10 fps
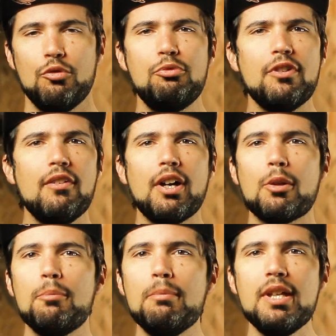Vous pouvez
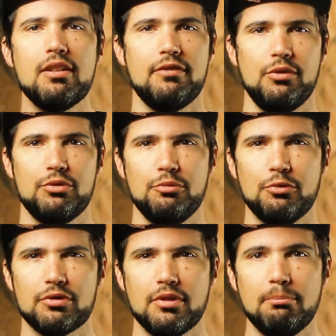avoir le meilleur vélo
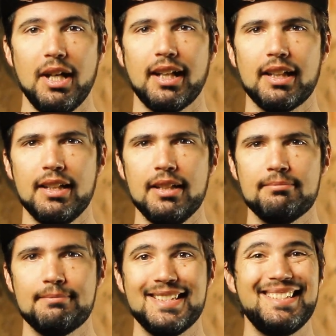du monde, mal
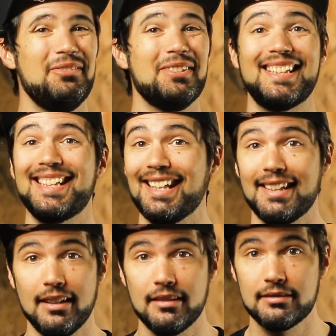réglé, c'est une
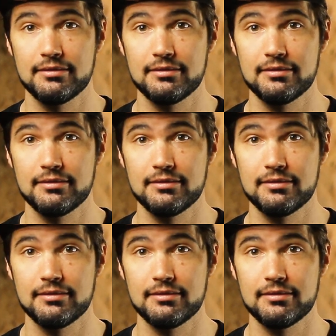cata.